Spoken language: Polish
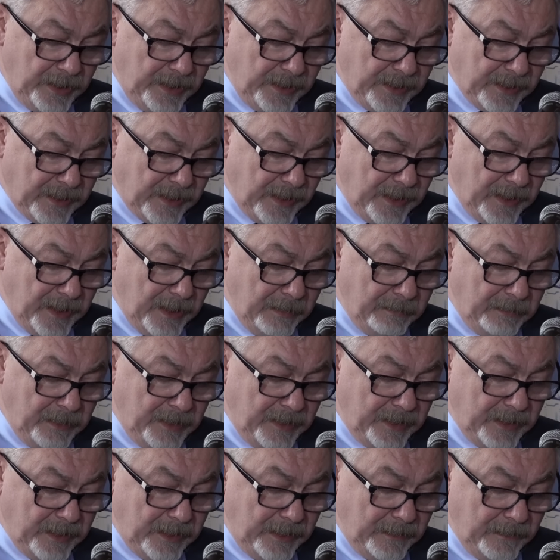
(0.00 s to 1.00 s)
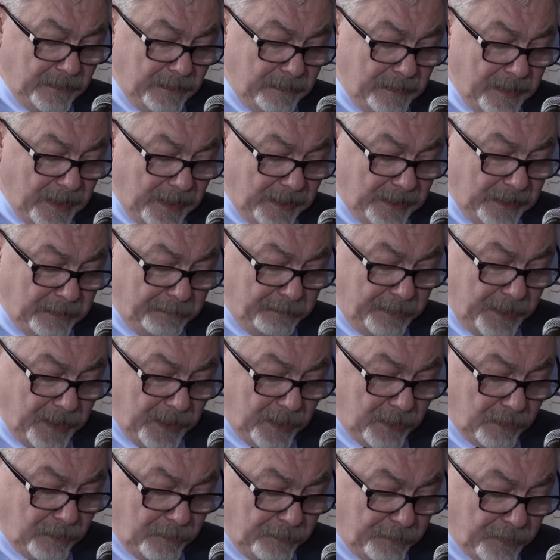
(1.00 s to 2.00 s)
niskiej emisji i wymiany
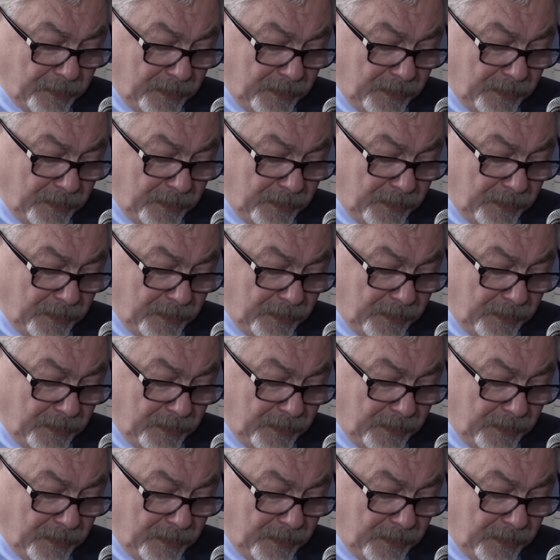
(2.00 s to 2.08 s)
pieców